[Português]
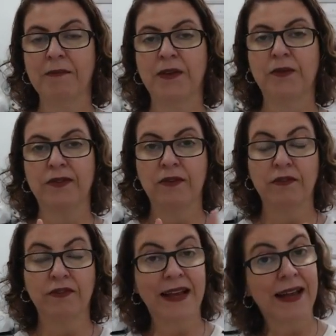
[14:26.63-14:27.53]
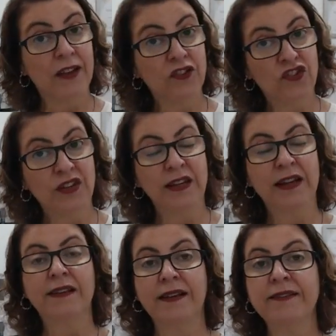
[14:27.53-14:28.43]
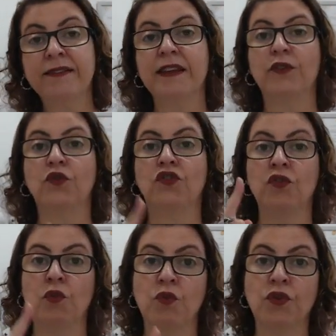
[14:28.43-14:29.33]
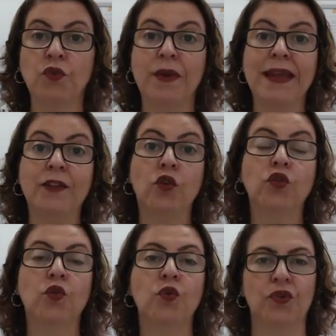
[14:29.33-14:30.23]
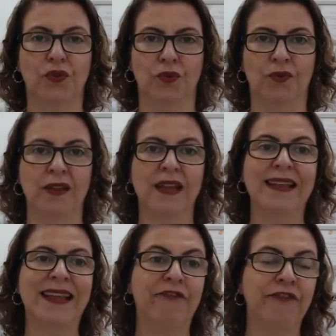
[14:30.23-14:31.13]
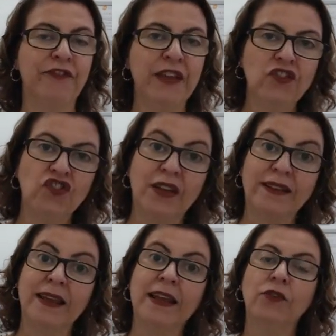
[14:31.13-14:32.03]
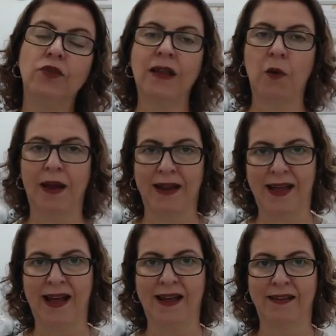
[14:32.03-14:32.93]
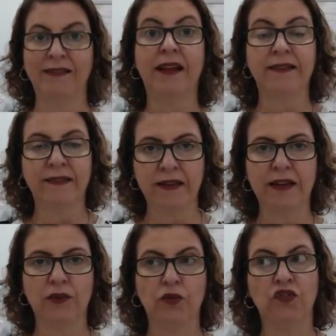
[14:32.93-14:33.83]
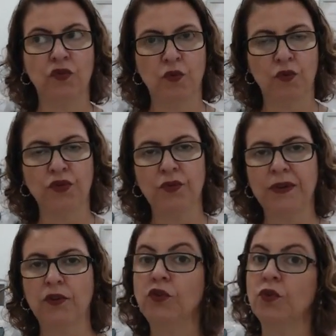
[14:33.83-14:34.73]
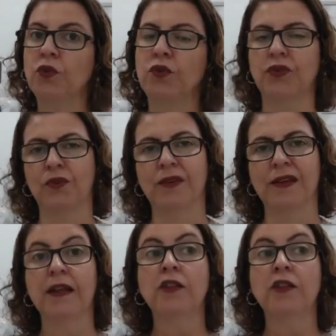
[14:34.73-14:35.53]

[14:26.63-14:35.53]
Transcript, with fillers: mas vocês vão ver na caixinha que está escrito diurno e noturno. Na ficha dentro da UH está escrito diurno e noturno.